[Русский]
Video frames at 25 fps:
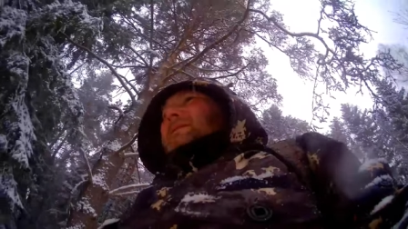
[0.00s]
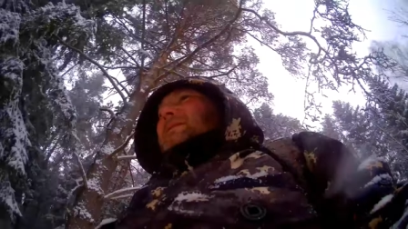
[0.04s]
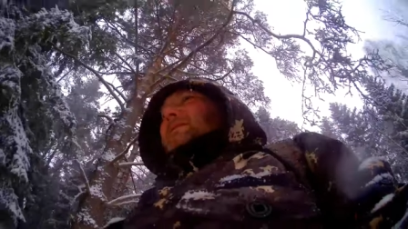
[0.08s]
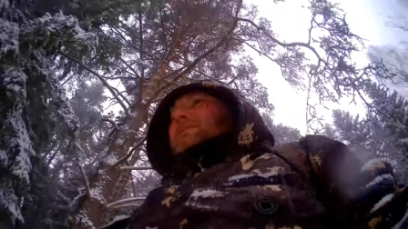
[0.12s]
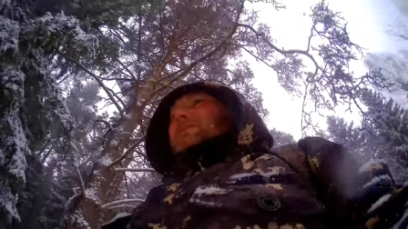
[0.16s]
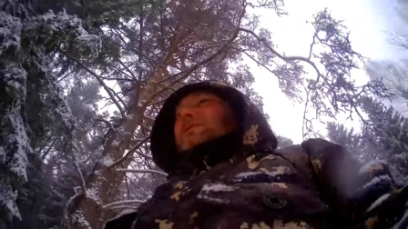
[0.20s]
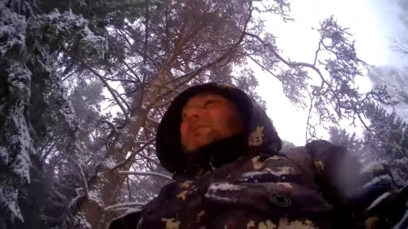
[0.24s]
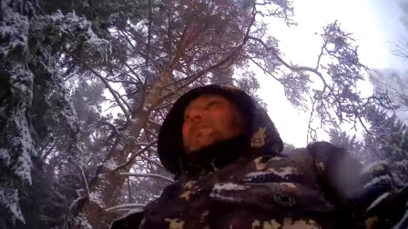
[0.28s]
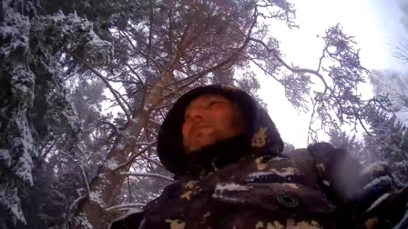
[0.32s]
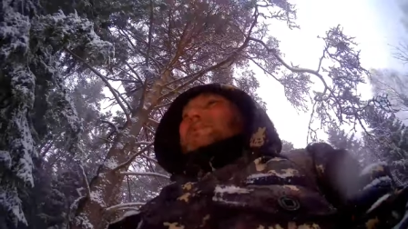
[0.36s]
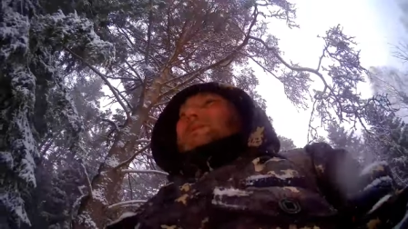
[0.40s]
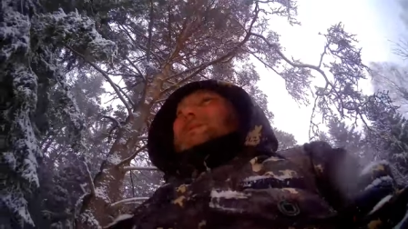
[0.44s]

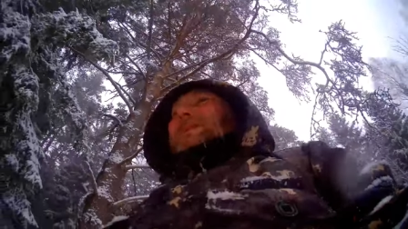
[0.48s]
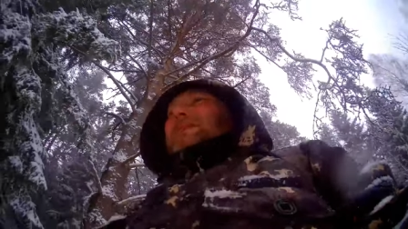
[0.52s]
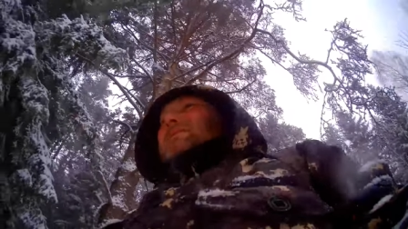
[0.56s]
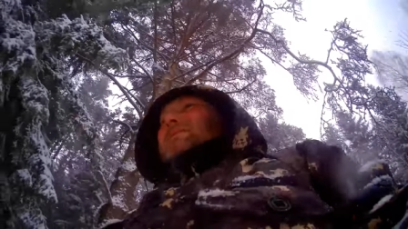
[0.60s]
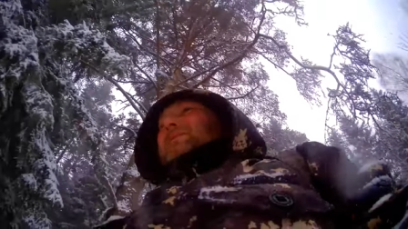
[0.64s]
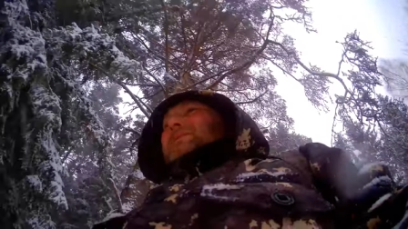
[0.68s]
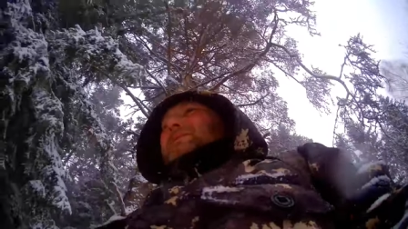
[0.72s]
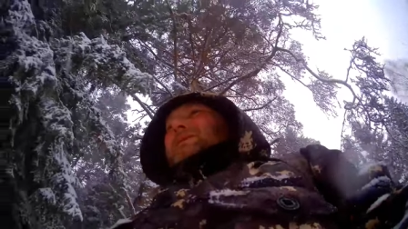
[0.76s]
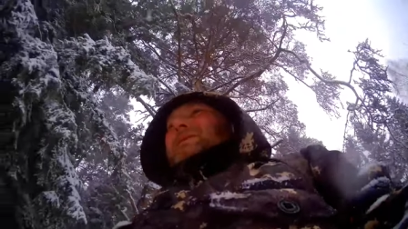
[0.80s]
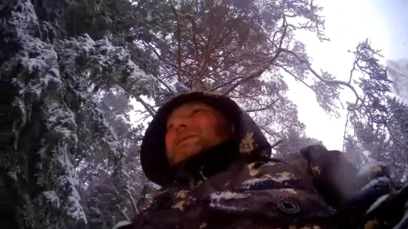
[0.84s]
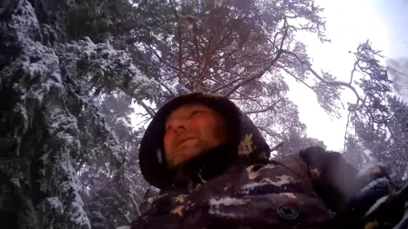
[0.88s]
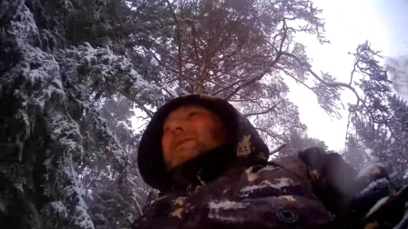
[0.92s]
Все бы
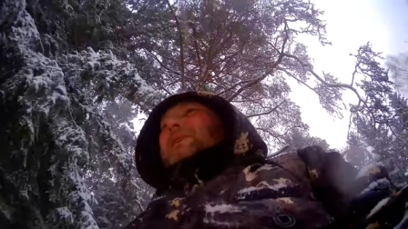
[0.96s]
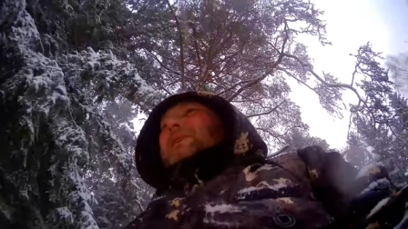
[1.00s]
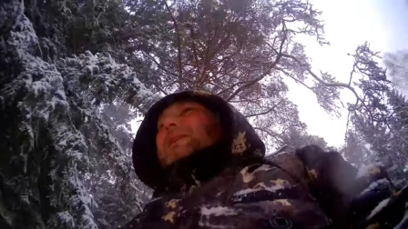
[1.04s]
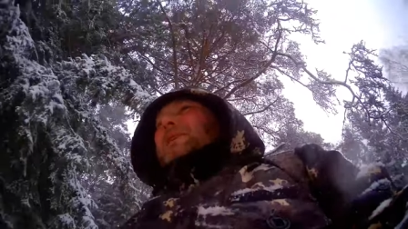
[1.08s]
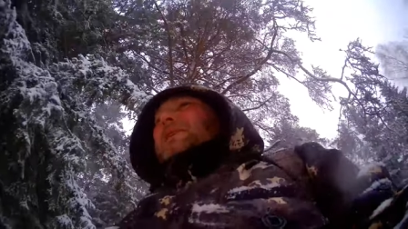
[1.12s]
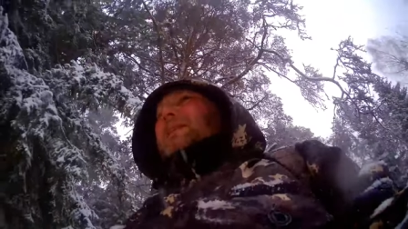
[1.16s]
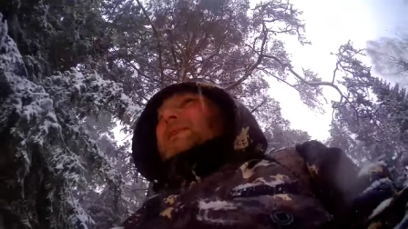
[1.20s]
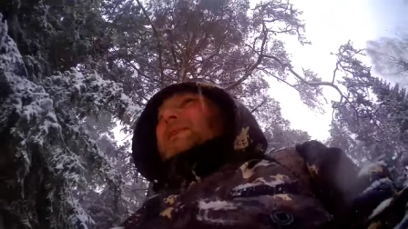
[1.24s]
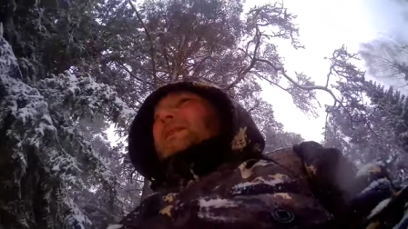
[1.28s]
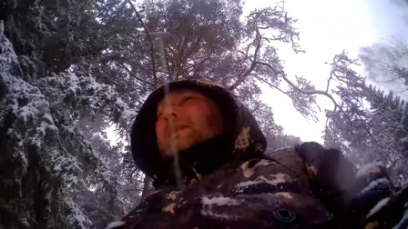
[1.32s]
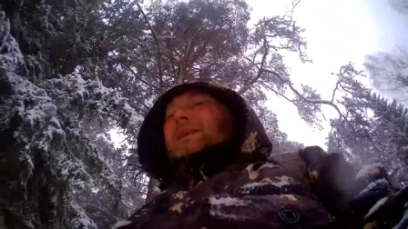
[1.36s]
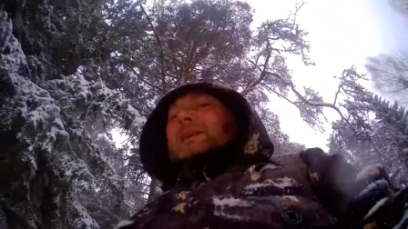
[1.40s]
зависело
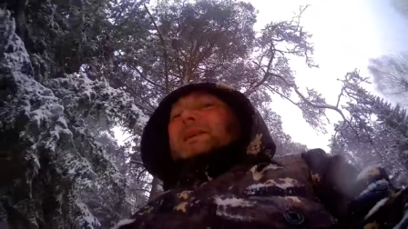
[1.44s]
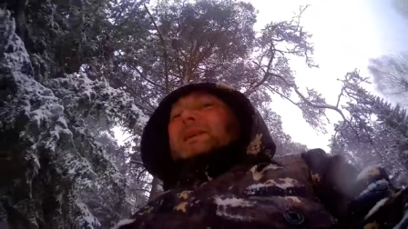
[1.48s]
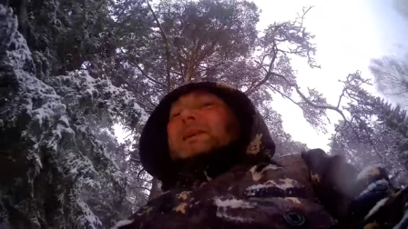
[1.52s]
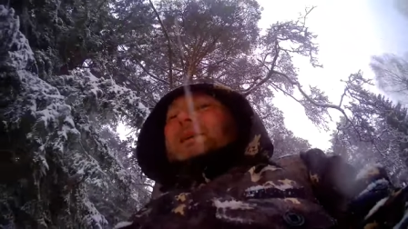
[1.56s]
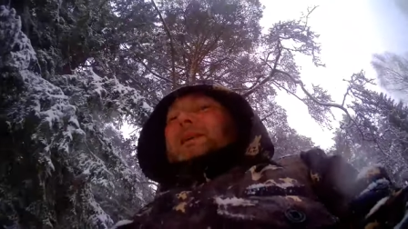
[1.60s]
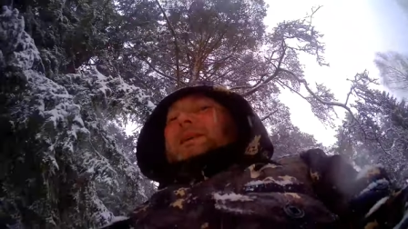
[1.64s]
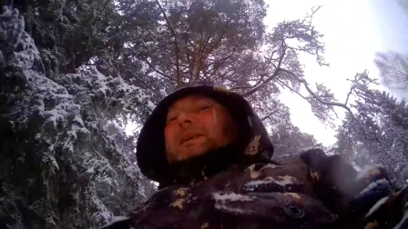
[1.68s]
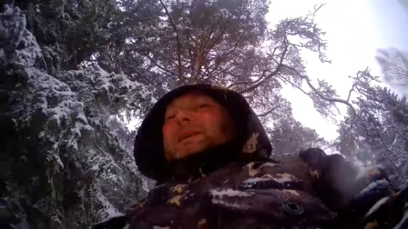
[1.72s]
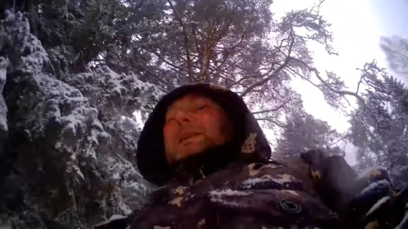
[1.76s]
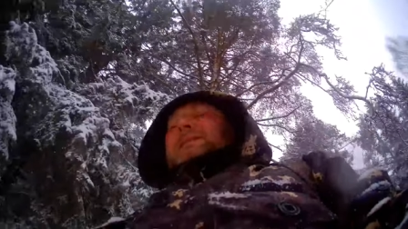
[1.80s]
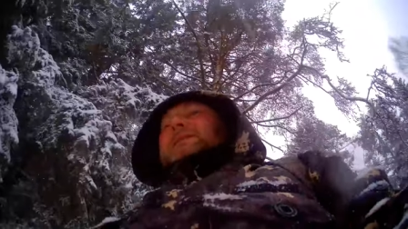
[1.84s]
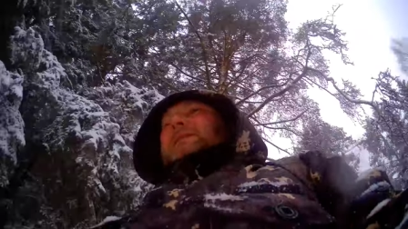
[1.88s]

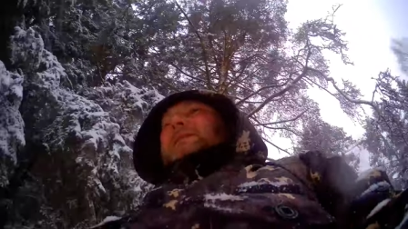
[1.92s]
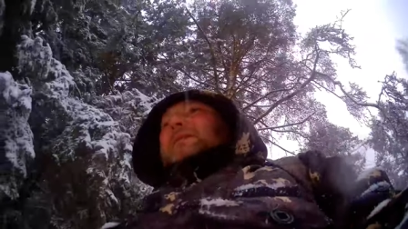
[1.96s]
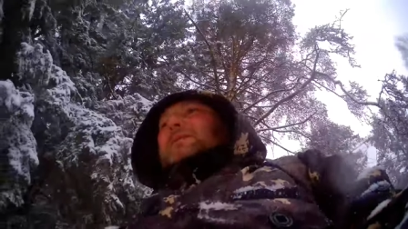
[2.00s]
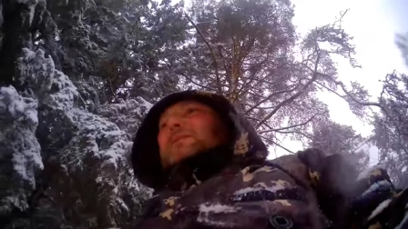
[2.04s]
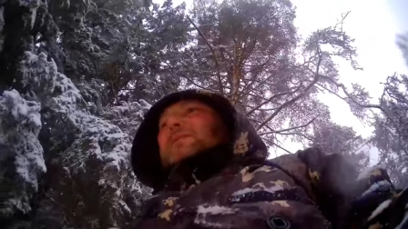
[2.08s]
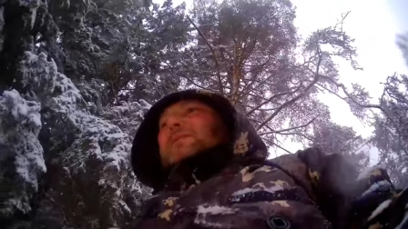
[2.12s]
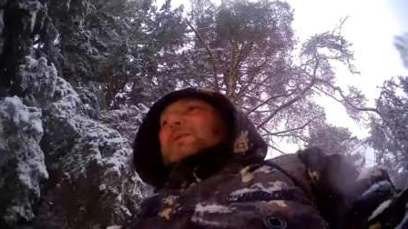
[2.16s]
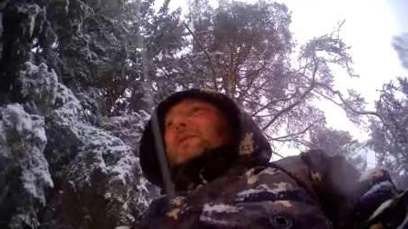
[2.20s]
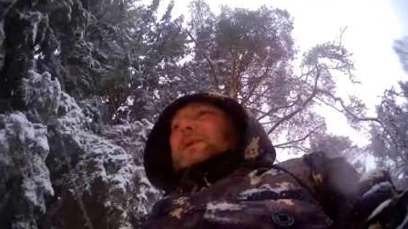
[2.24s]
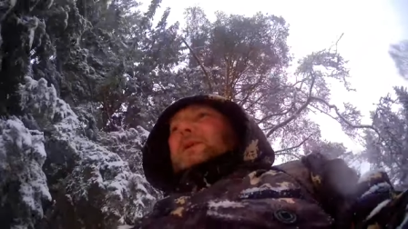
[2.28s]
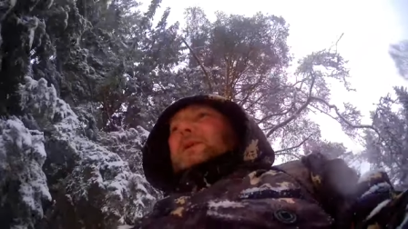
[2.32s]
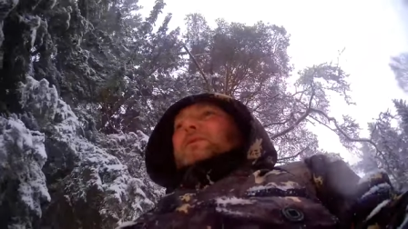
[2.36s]
от
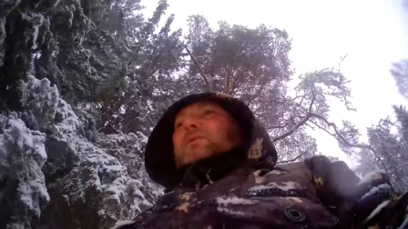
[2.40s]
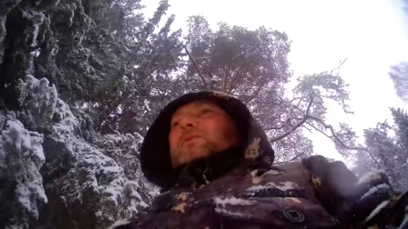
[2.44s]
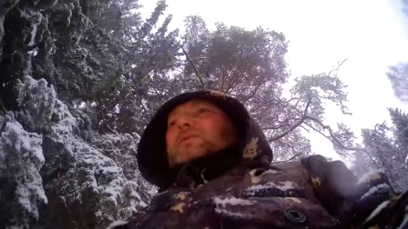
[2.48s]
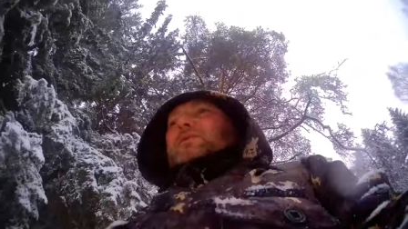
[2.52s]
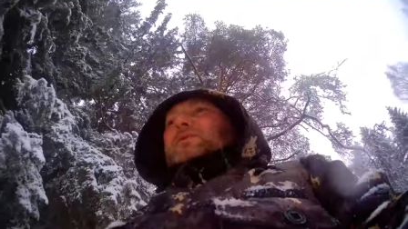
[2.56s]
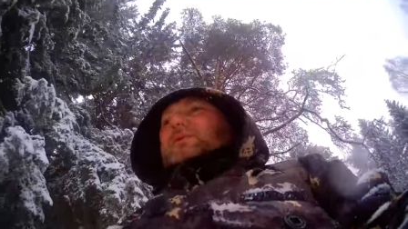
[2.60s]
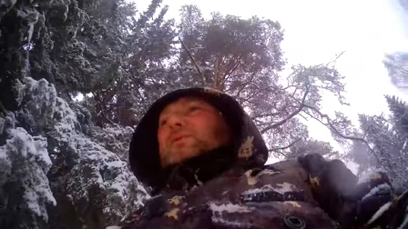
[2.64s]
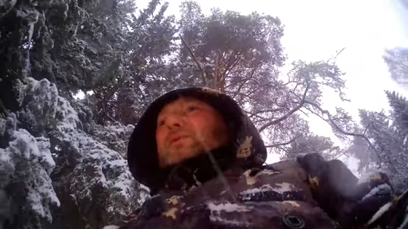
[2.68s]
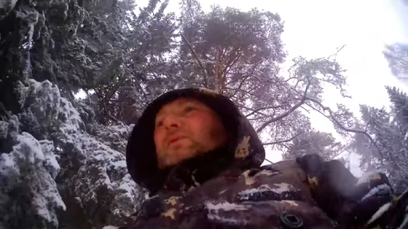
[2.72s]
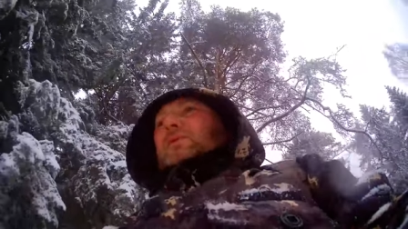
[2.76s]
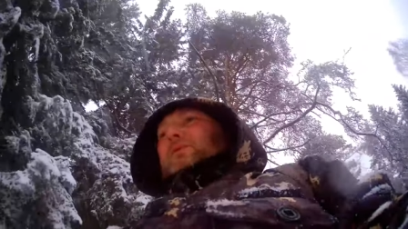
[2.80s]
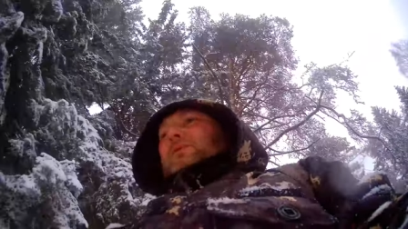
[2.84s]
того, в какую
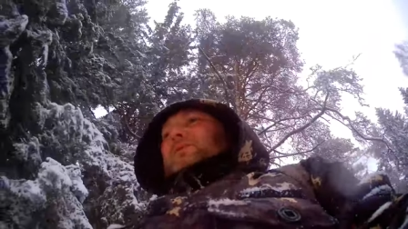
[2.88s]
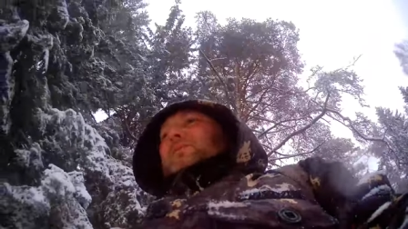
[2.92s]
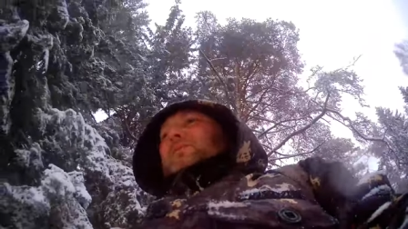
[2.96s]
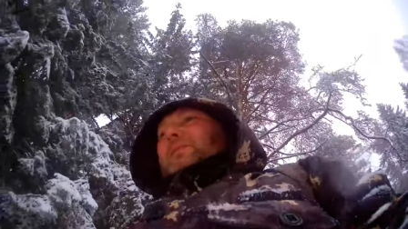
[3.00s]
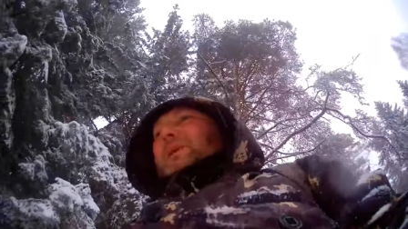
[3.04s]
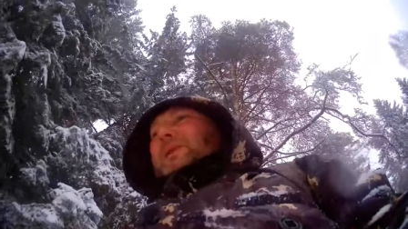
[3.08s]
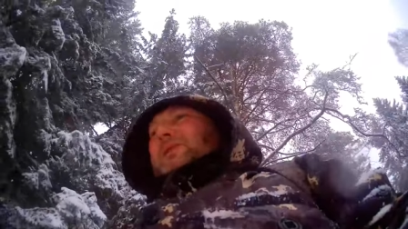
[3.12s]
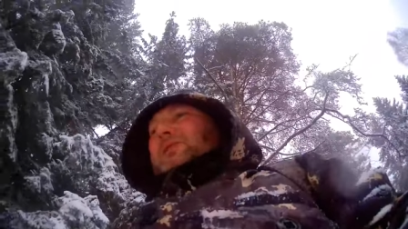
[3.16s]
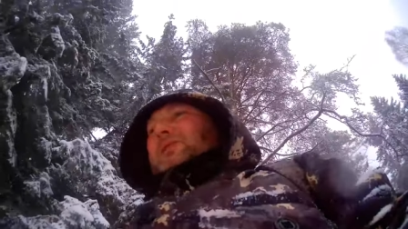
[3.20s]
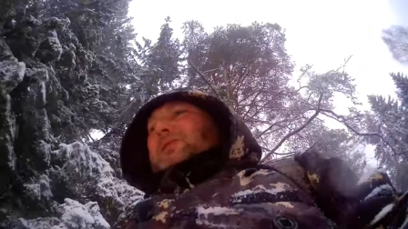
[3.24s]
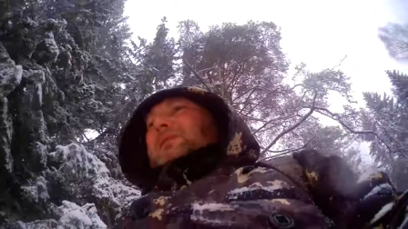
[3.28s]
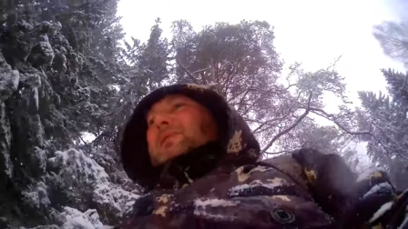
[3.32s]
сторону
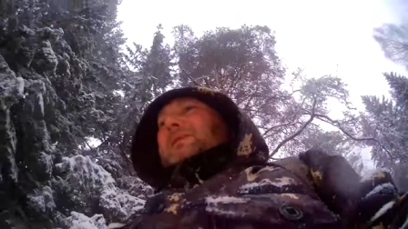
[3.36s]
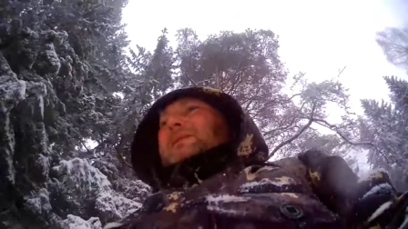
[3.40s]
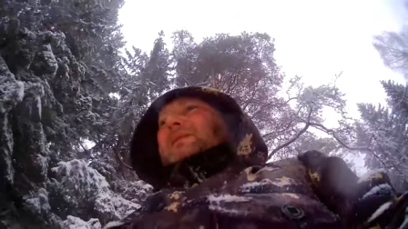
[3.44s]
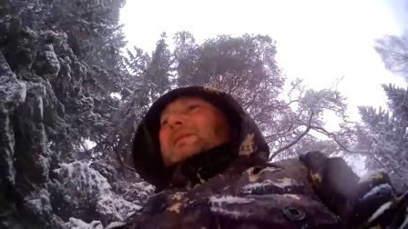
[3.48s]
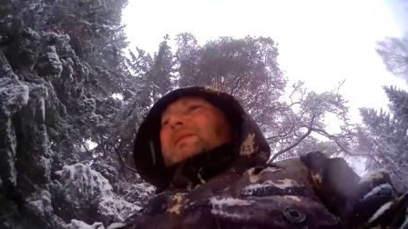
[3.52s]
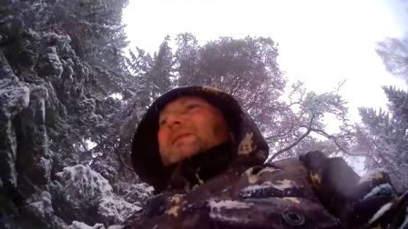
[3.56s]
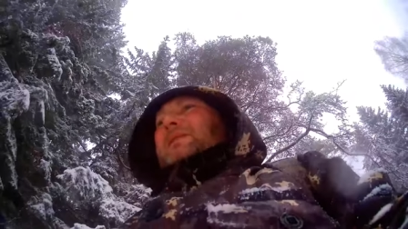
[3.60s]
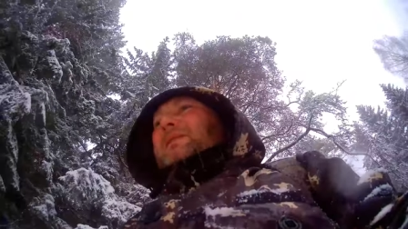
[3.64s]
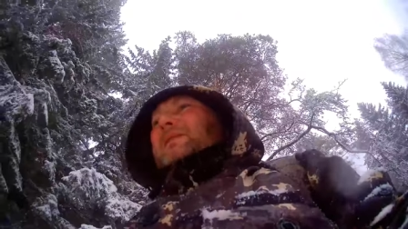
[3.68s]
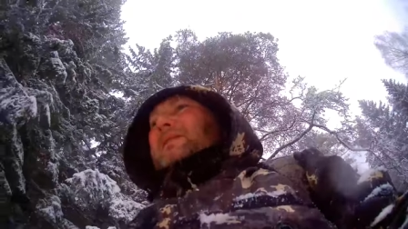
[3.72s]
пошли,